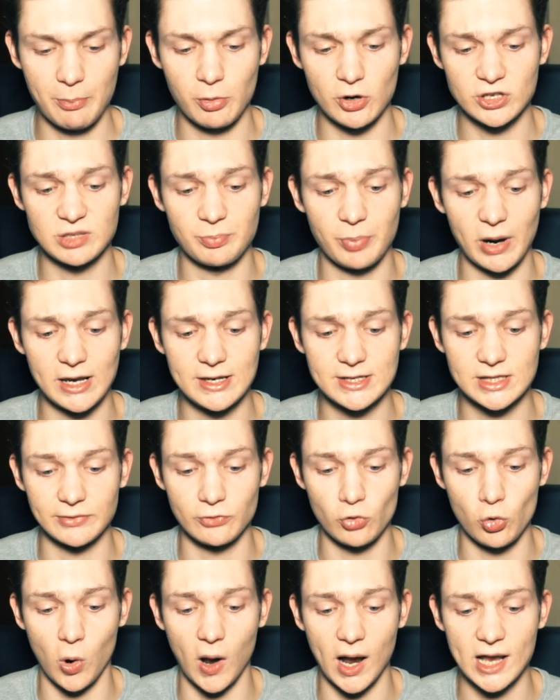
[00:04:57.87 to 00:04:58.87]
Я просто
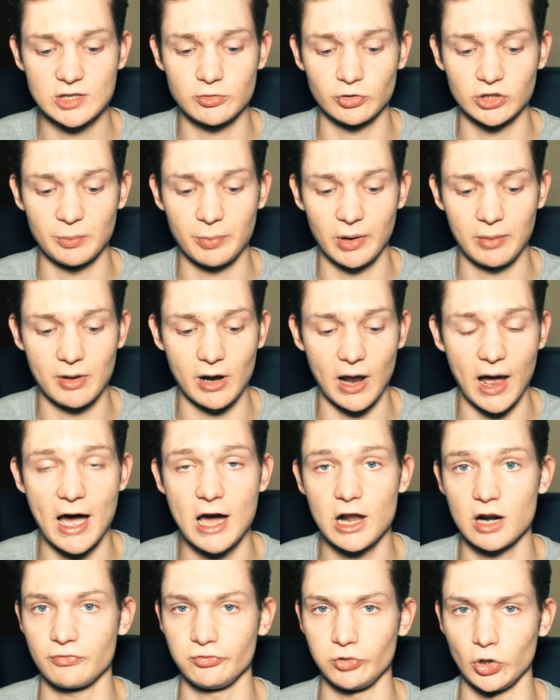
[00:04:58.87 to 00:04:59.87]
пролистываю указ, вот, например,
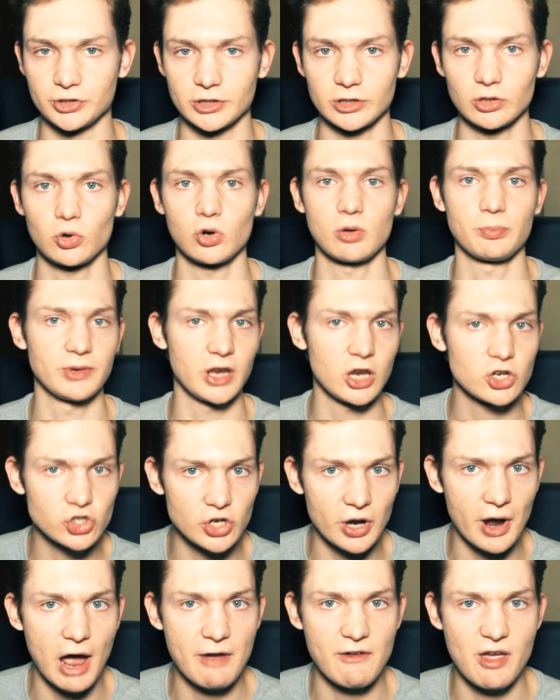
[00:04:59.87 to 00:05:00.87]
Аэрофлот, это
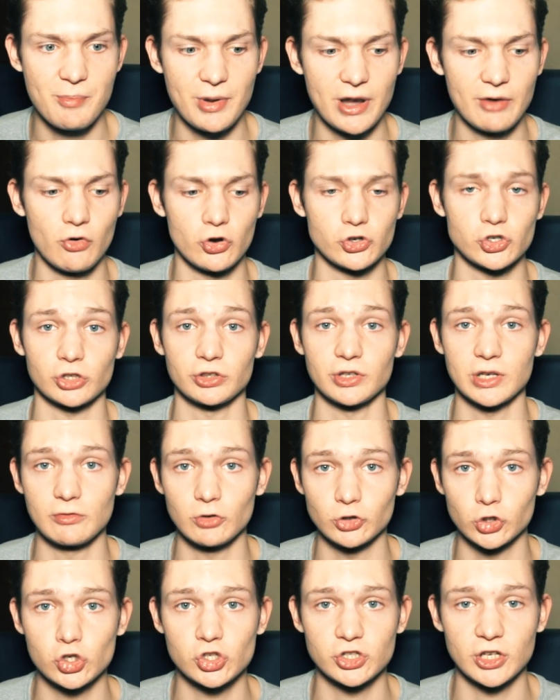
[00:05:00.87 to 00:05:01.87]
крупнейший авиаперевозчик, на
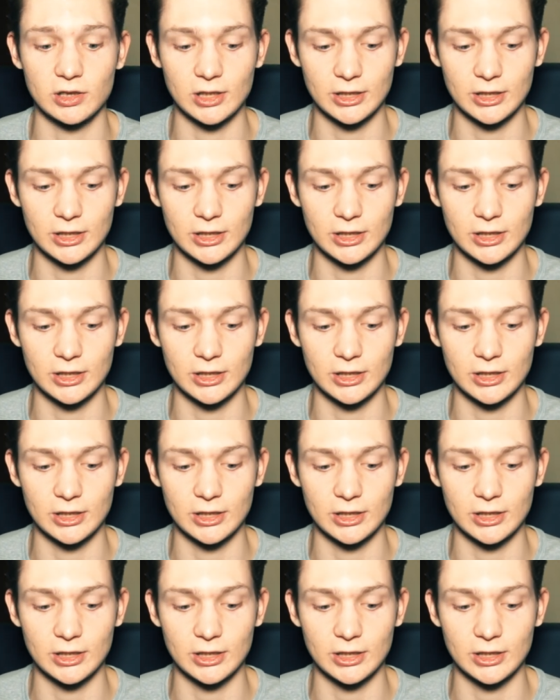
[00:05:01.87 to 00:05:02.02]
него тоже